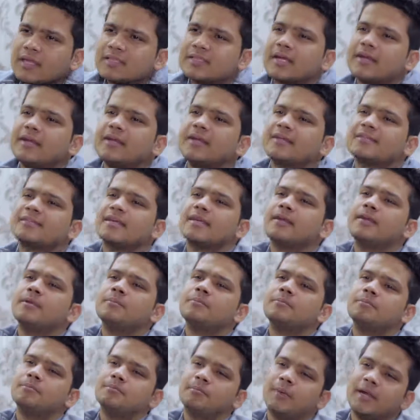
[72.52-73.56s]
एक सेकंड एक सेकंड
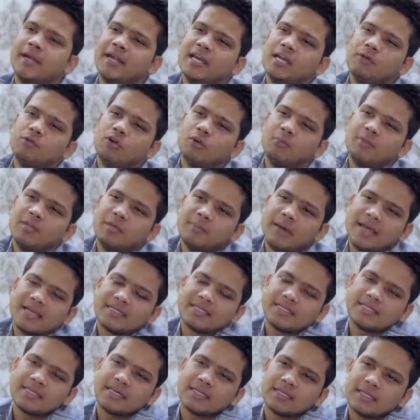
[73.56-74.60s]
पर डेली वो अपनी
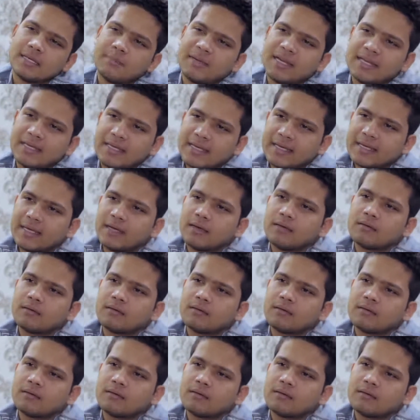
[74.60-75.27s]
बाइक से जाता है मैंने देखा